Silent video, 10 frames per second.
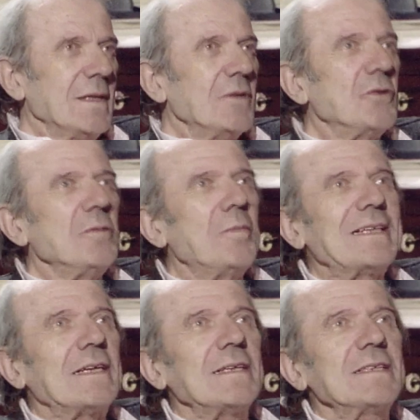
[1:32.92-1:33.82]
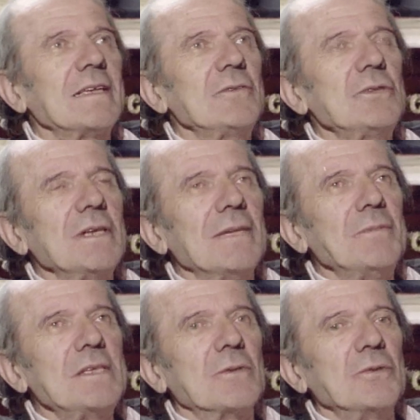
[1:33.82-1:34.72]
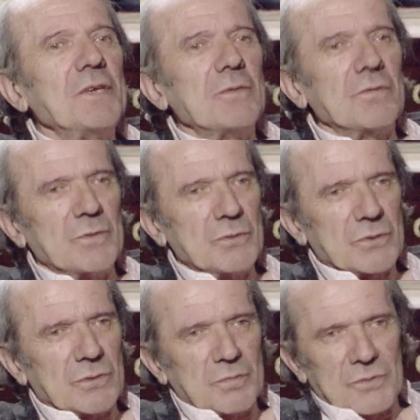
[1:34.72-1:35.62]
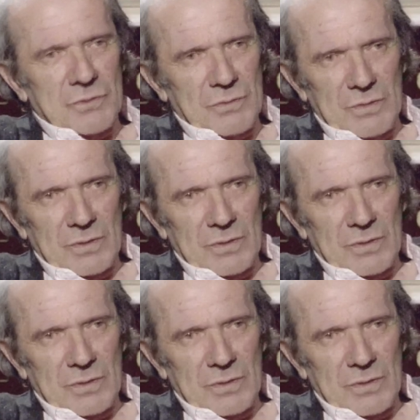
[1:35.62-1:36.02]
D'une part, ça a toujours un petit côté de fausse rupture.